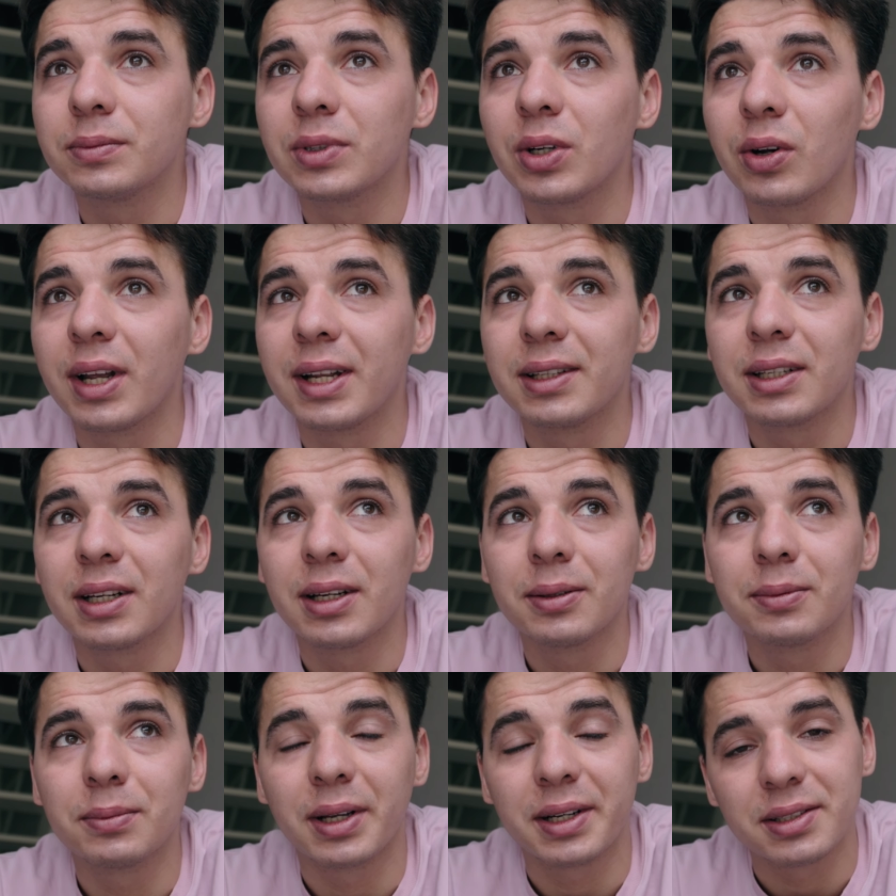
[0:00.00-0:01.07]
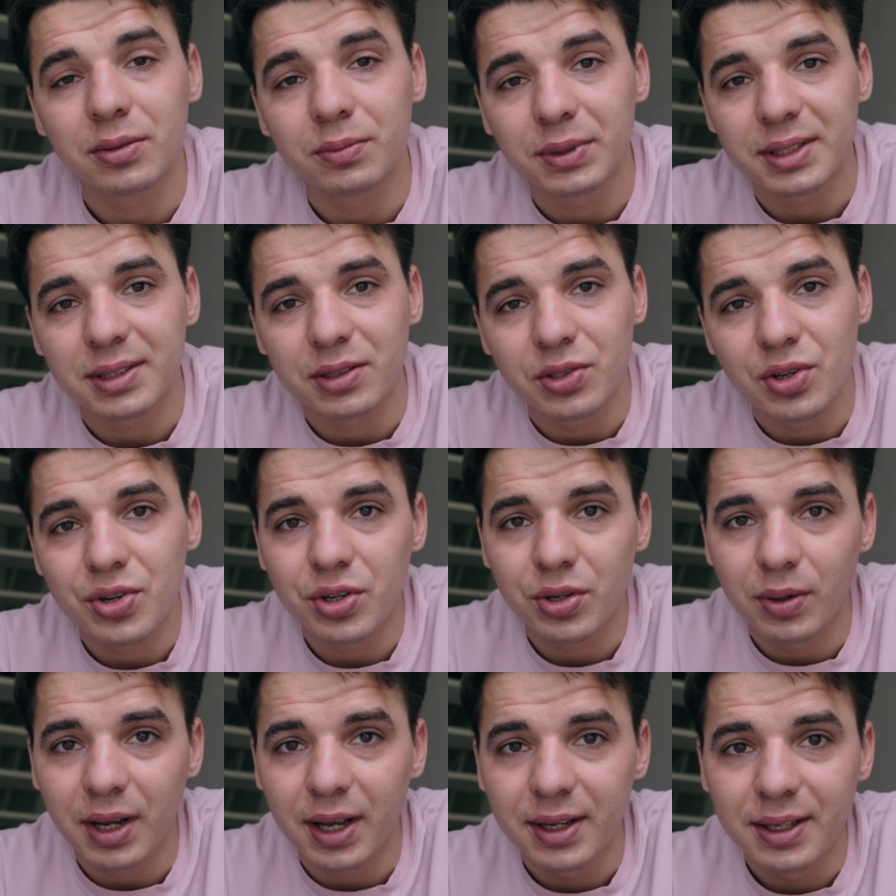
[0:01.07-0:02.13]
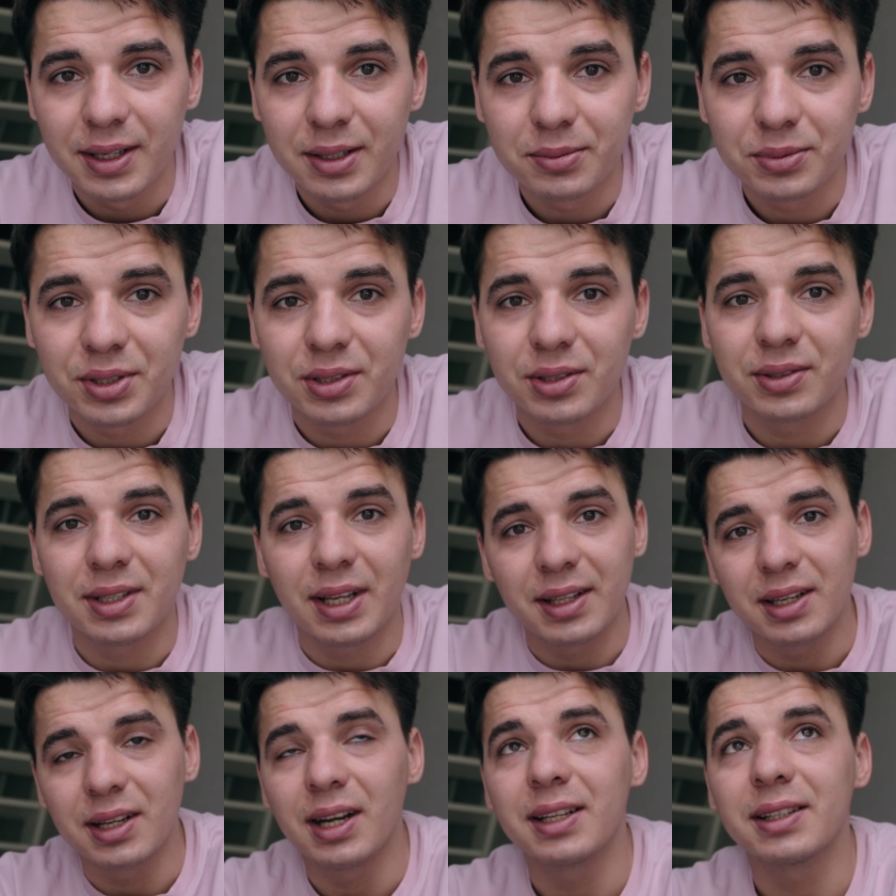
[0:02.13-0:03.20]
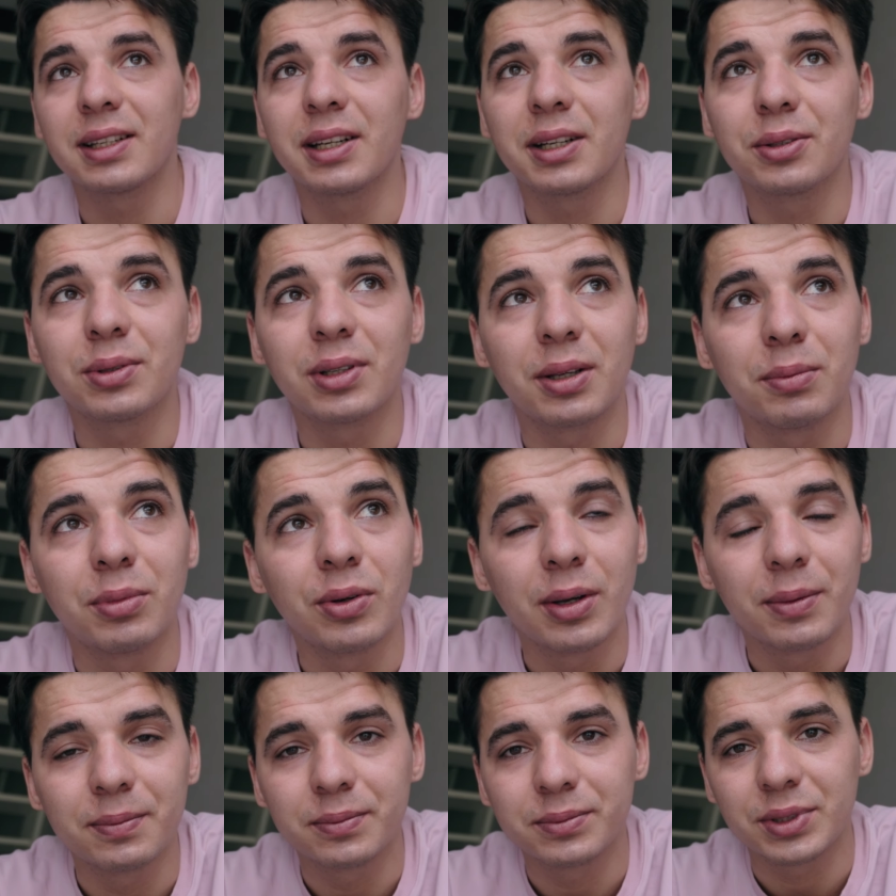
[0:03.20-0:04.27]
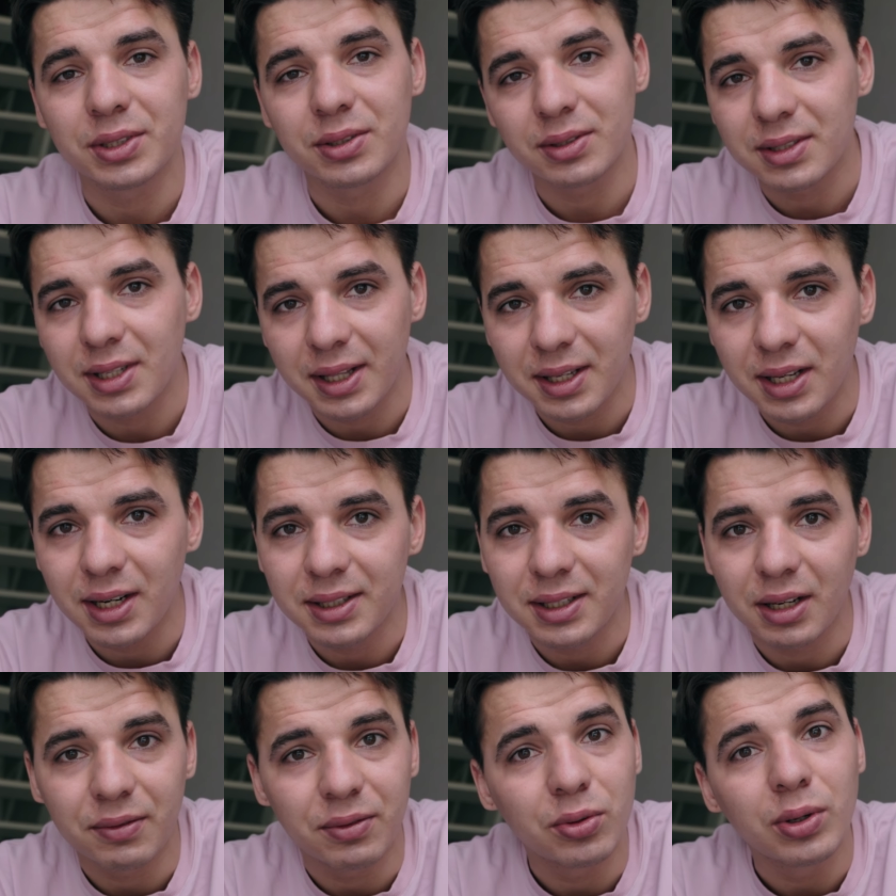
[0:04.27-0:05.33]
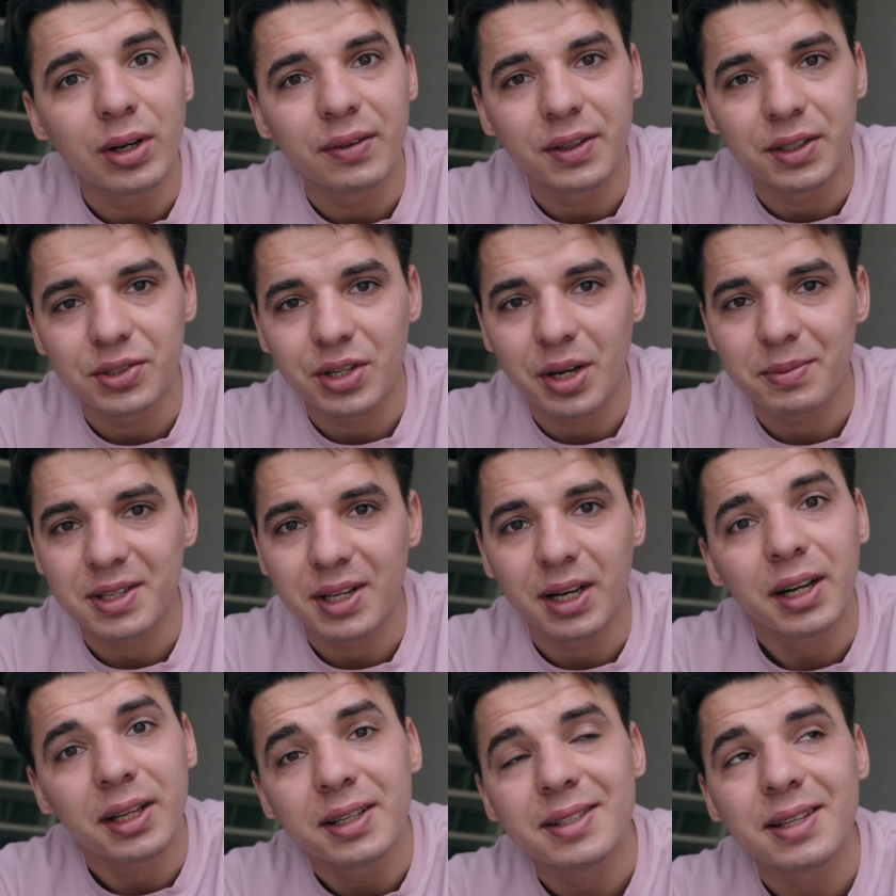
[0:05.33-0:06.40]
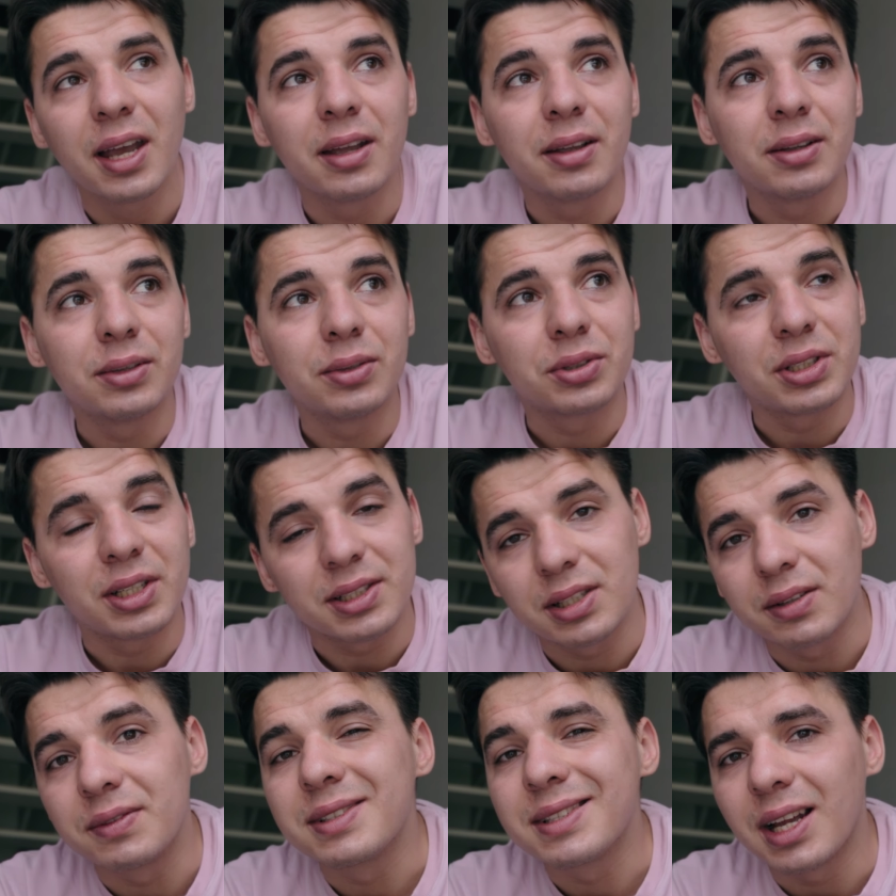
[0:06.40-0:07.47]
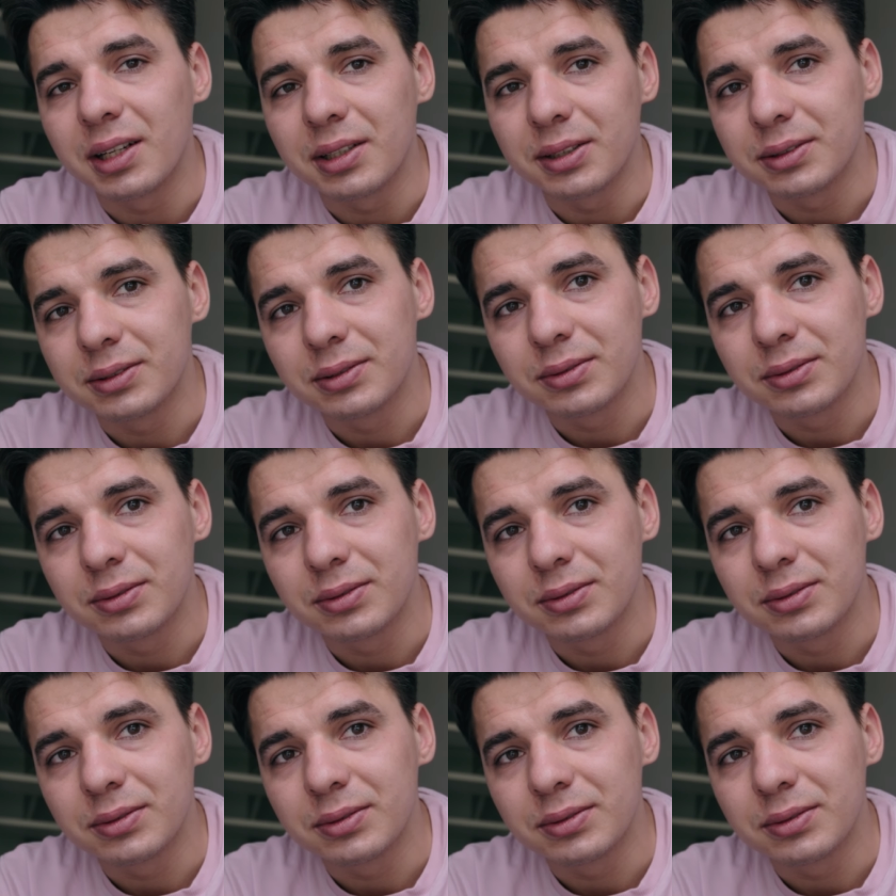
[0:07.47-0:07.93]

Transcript: Holandia bardzo mnie zniszczyła przez ostatnie lata, jak tutaj byłem, przez ostatnie lata, jak w ogóle wyjeżdżałem za granicę, już nie jestem w stanie.